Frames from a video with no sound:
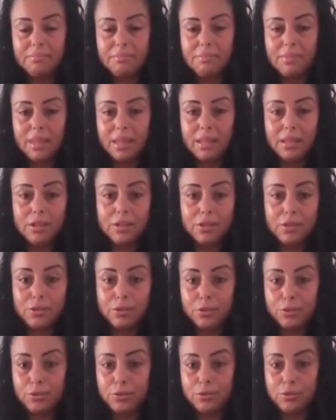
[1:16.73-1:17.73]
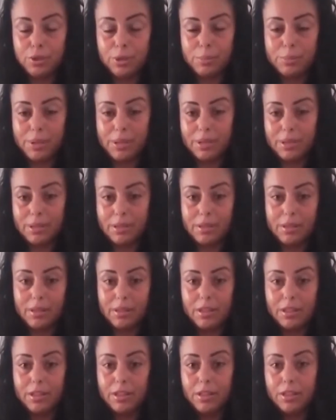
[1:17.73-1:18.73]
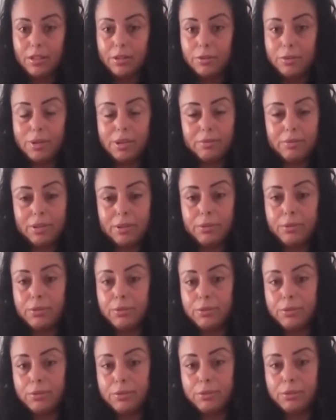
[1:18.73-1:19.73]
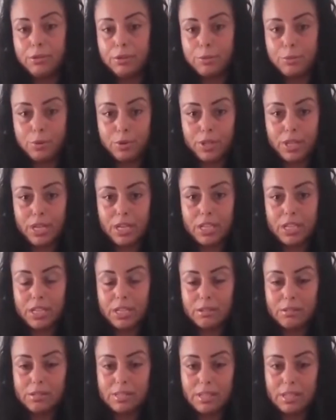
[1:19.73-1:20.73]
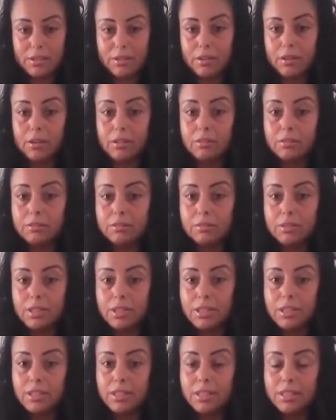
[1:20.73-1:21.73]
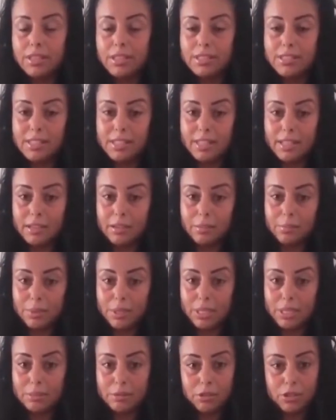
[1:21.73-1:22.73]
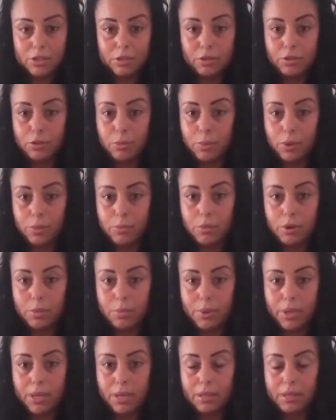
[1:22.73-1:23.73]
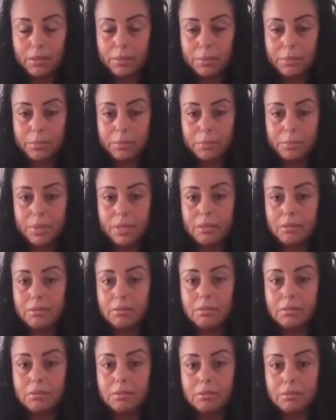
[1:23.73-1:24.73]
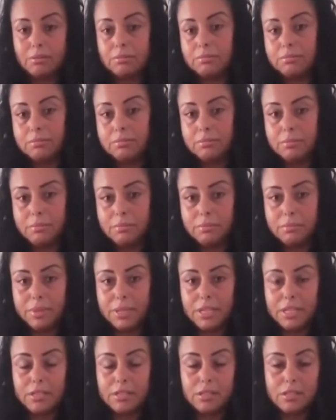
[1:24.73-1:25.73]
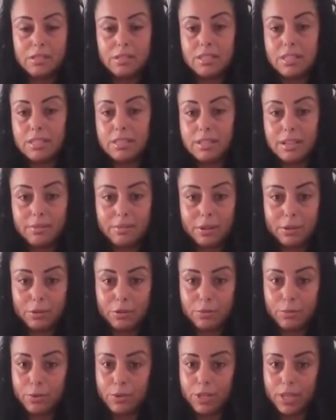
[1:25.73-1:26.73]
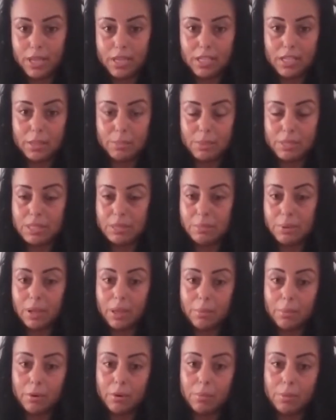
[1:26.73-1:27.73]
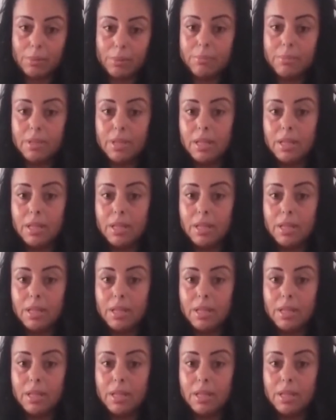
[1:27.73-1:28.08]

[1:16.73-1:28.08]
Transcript: Et jusqu'au jour eh ben qu'il a fallu que, que je m'engage avec le Seigneur. C'était compliqué parce que j'avais toujours peur de mon père, mais euh, ben, il a fallu que je m'engage. J'ai passé par un problème.